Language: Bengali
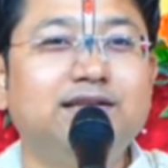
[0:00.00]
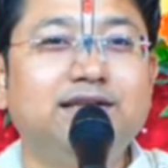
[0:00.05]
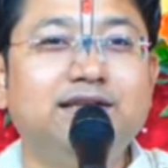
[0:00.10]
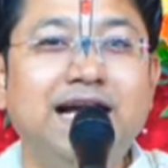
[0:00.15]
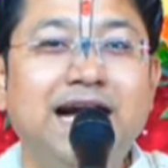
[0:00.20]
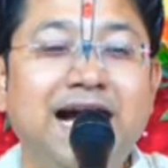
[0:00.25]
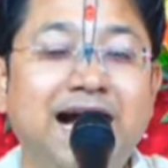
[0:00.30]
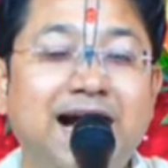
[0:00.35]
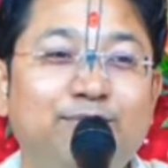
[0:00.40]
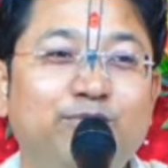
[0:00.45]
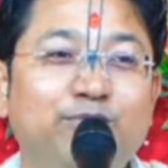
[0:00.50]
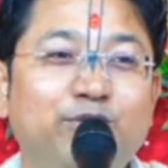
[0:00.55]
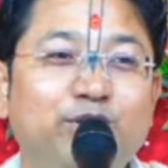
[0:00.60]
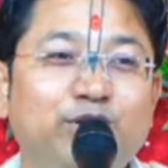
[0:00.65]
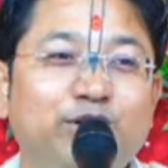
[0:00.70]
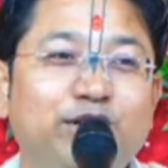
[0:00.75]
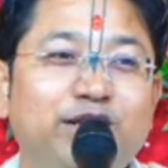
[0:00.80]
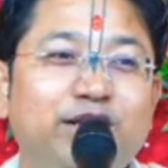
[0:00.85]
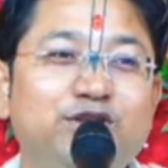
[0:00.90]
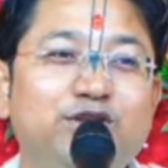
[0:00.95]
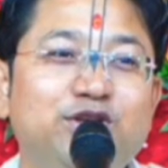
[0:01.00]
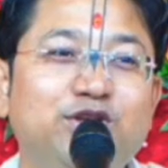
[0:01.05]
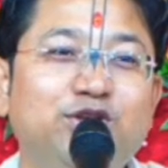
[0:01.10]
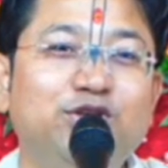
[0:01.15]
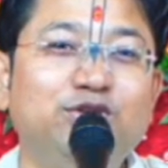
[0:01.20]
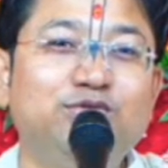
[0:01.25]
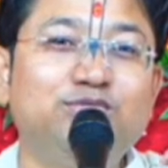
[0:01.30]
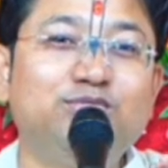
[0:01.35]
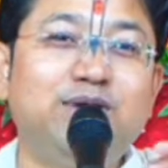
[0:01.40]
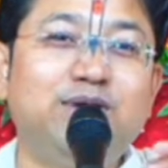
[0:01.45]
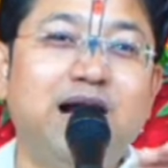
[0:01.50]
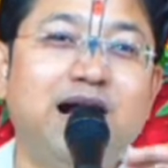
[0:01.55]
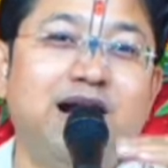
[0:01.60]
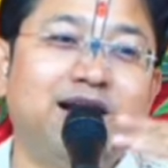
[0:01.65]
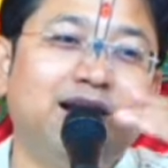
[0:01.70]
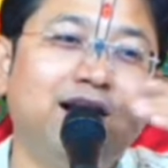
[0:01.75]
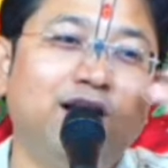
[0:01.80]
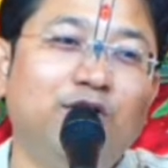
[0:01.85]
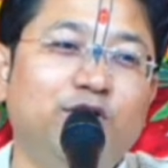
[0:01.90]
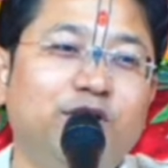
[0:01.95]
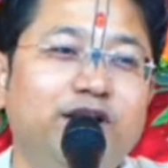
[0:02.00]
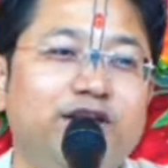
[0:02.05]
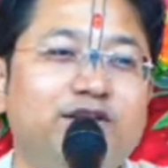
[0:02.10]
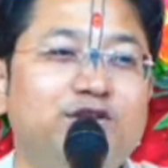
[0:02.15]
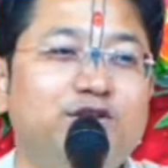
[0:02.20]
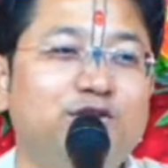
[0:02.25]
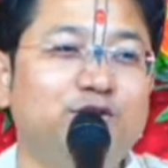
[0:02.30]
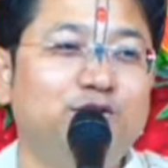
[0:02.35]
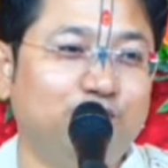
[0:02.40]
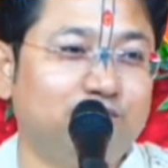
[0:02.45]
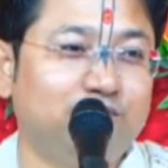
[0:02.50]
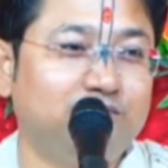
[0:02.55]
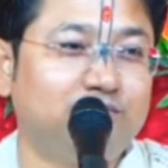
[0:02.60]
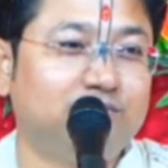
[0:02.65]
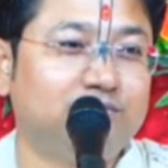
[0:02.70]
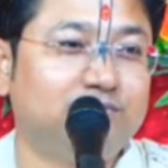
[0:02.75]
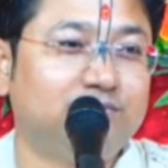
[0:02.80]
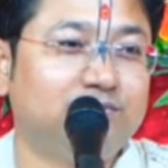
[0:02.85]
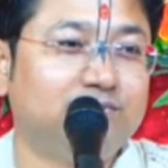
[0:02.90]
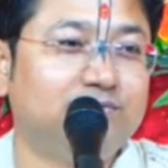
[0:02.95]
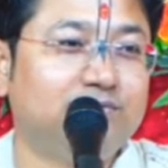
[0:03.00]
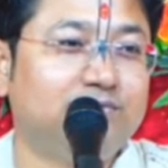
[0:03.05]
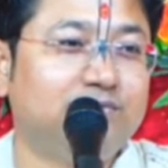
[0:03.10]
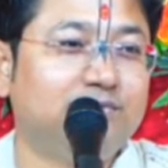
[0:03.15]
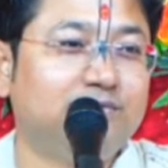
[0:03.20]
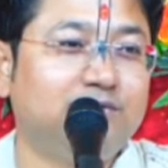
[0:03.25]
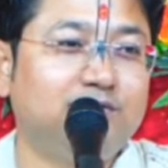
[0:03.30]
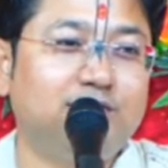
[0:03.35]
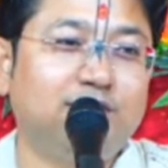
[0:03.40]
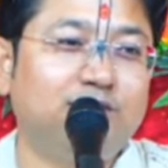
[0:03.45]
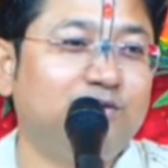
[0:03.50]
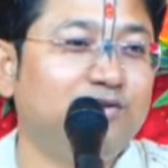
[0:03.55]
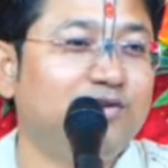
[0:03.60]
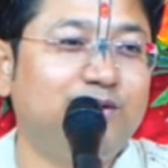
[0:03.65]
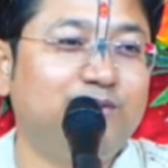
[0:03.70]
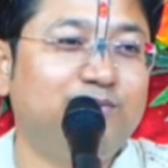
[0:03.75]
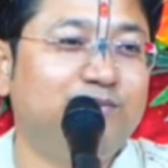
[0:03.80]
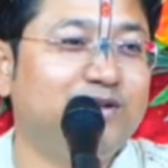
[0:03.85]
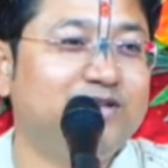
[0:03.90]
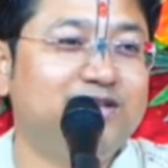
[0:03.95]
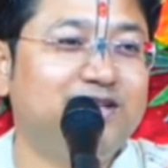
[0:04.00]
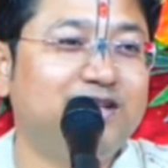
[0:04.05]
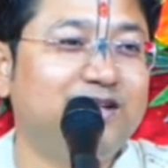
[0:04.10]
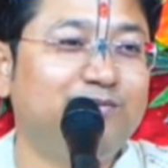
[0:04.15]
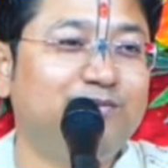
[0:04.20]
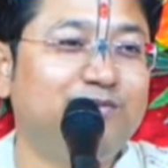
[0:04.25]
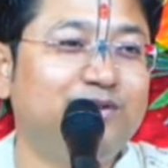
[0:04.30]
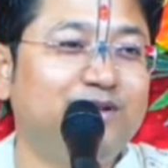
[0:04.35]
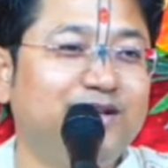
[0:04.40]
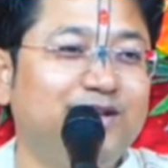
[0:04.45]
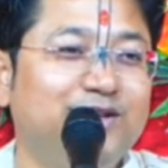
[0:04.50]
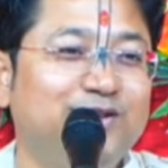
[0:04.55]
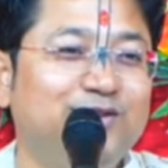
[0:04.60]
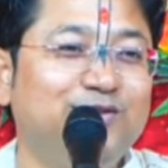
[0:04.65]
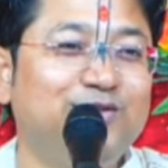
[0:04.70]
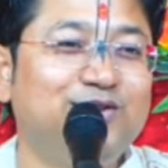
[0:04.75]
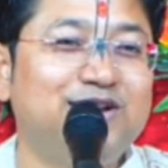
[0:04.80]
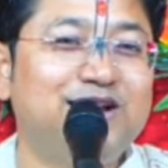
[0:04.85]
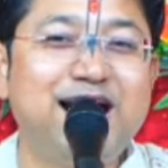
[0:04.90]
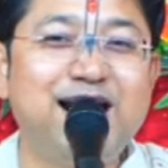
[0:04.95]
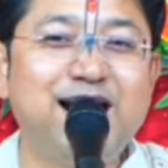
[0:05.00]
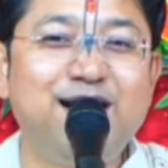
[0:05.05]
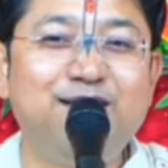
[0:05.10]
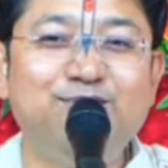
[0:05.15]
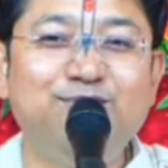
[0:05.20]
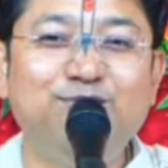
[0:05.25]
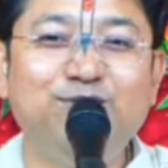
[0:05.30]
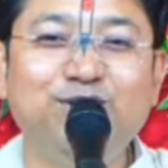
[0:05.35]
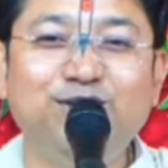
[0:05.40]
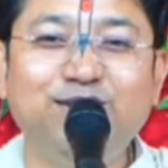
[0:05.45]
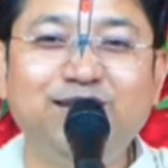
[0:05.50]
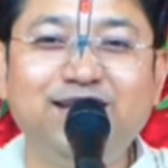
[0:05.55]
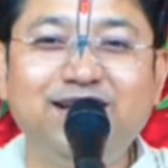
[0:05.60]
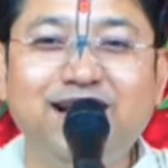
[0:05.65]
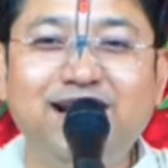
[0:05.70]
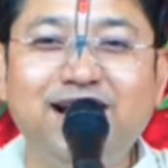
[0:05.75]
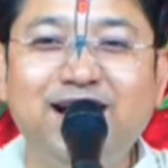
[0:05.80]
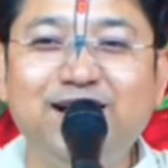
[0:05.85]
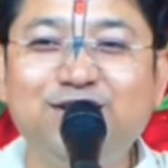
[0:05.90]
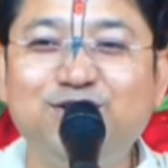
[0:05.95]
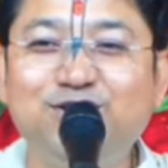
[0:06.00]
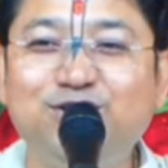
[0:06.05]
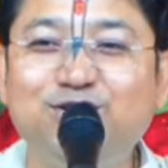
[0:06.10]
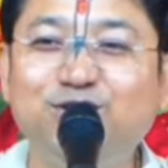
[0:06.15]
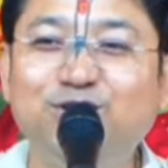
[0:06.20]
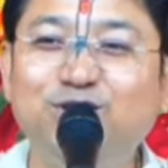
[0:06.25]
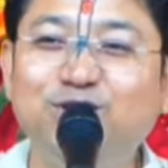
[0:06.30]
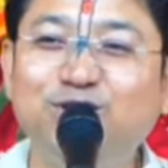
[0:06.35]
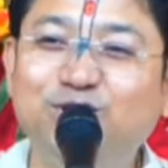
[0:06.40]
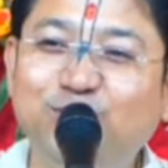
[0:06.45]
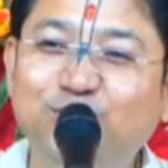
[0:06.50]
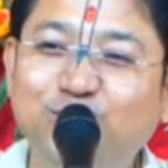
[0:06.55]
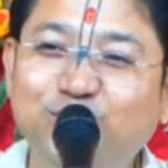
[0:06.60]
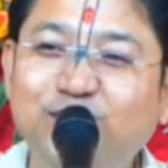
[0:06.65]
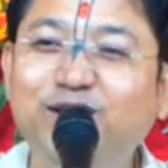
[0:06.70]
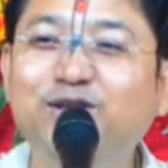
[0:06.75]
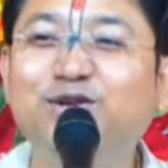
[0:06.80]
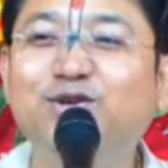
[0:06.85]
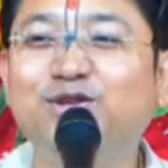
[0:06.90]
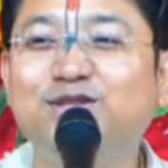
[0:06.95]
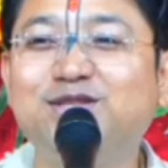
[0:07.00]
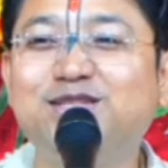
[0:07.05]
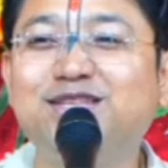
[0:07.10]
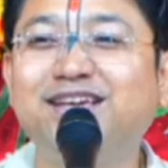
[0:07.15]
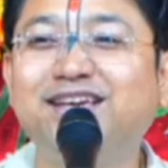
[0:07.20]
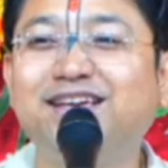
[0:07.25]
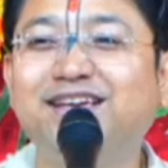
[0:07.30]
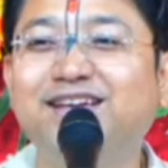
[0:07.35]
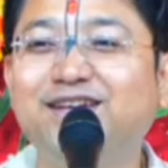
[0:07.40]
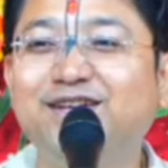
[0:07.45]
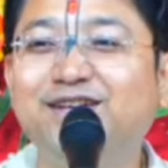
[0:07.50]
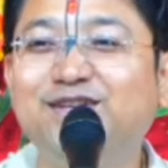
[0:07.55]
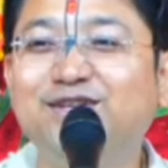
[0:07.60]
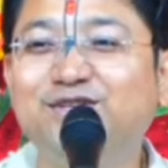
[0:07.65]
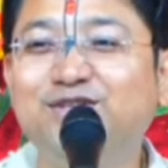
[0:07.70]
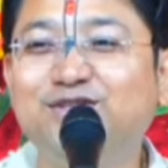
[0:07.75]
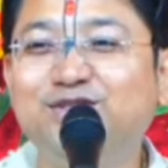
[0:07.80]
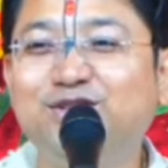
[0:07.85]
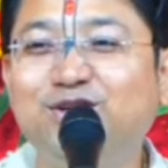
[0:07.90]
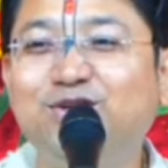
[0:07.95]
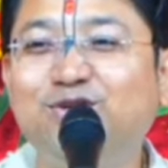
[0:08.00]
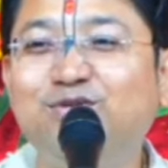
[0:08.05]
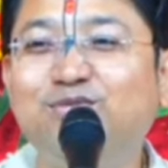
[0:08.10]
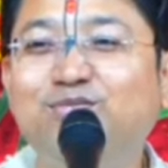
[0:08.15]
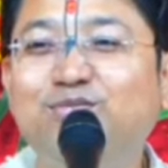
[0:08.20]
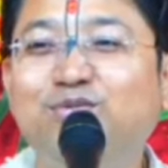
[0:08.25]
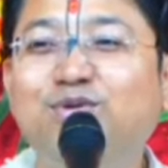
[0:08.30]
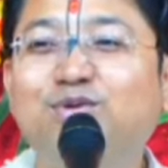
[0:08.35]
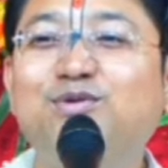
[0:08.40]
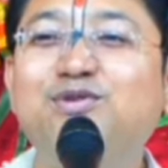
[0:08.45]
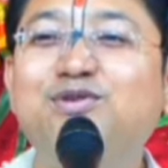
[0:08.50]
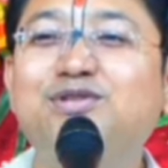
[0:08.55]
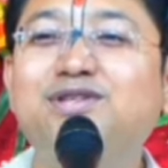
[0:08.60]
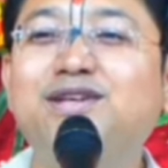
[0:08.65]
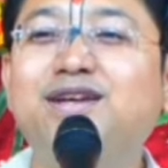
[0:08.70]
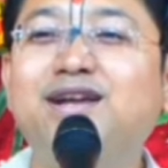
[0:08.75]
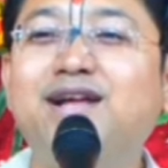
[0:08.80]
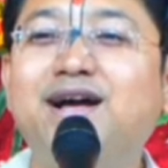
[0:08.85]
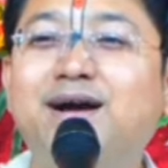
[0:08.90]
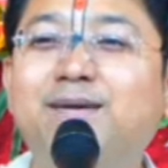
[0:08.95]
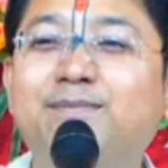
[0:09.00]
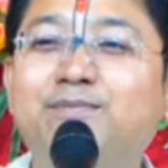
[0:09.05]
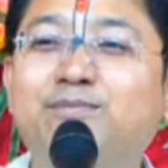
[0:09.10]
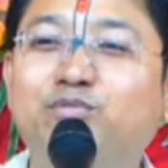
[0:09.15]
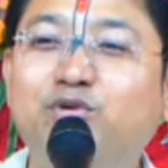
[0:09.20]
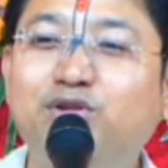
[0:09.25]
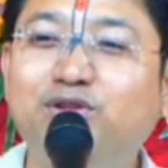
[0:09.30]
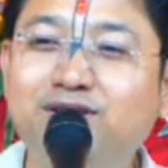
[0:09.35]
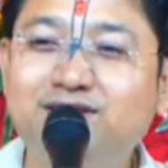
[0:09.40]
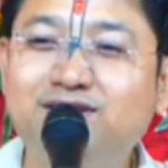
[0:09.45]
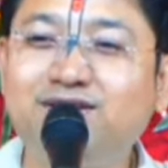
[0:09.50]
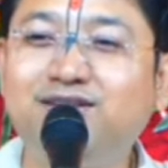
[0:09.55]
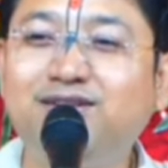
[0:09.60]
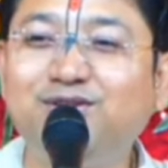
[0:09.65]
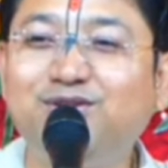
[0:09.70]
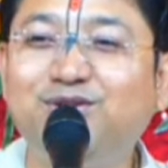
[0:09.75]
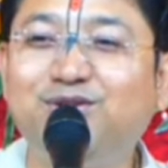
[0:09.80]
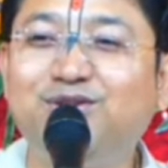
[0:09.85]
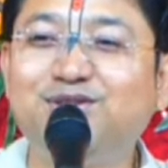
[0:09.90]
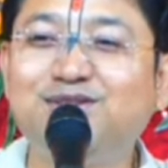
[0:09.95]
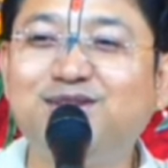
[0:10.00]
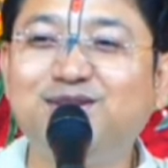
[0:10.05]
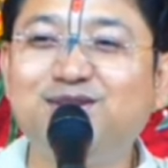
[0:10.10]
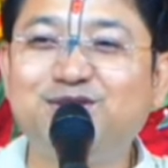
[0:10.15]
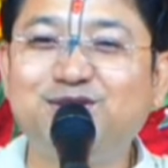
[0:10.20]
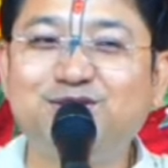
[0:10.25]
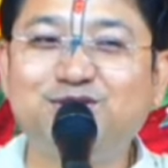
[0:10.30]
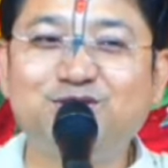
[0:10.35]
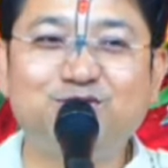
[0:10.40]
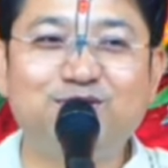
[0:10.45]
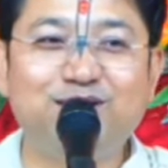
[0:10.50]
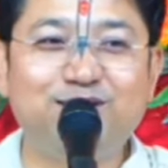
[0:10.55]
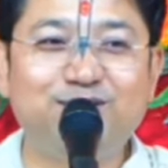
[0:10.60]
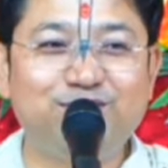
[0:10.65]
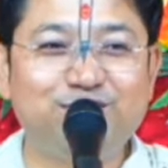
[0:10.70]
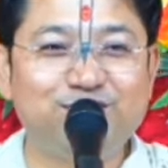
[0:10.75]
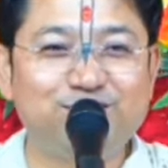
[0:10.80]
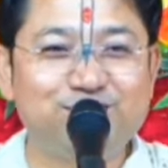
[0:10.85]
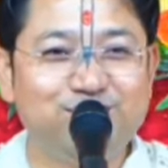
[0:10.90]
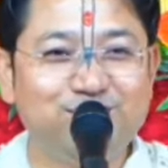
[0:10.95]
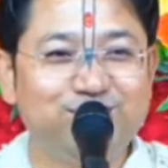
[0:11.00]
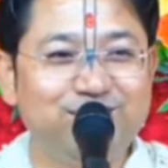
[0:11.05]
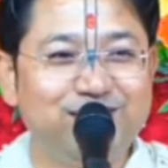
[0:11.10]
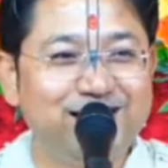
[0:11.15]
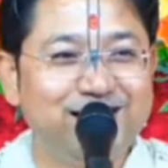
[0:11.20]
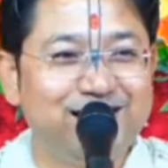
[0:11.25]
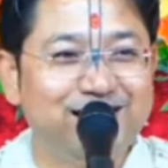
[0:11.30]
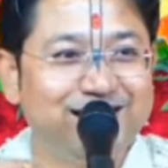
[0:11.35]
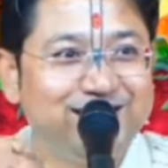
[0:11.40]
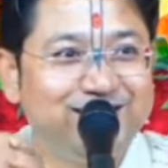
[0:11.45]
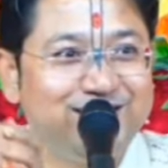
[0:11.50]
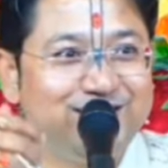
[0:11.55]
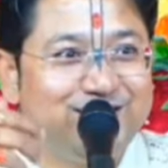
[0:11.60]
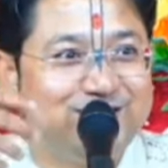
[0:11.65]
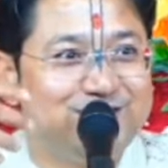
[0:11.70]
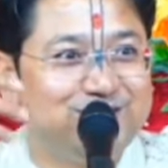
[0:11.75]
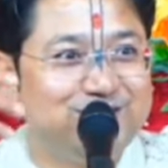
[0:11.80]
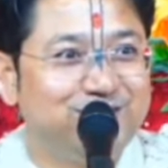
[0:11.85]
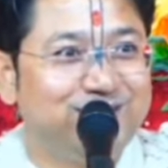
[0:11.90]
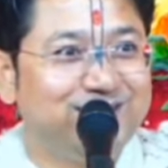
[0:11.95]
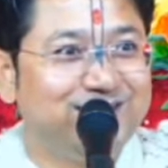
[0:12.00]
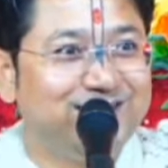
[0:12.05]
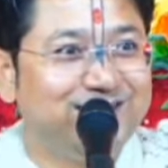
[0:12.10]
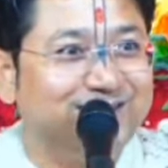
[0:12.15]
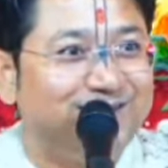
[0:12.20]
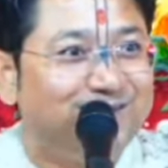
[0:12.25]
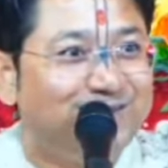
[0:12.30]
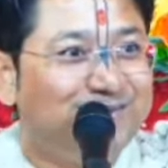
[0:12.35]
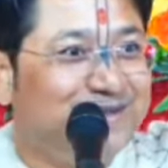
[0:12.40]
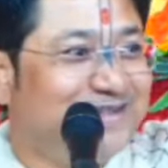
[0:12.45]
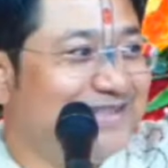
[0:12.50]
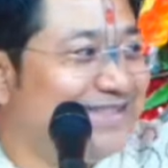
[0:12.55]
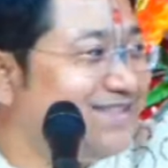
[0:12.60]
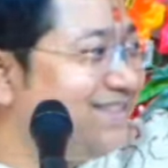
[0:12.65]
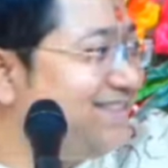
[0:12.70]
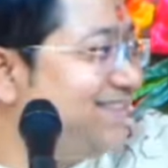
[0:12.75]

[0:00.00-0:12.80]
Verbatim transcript: রাম মন্দির যখন ভাঙা হয়েছিল তখন তো আমরা ছিলাম না কিন্তু রাম মন্দির আজ যখন তৈরি হচ্ছে যখন প্রভু শ্রীরাম প্রতিষ্ঠিত হচ্ছেন সে সময় আমরা সবাই নিজের চোখে দেখতে পাচ্ছি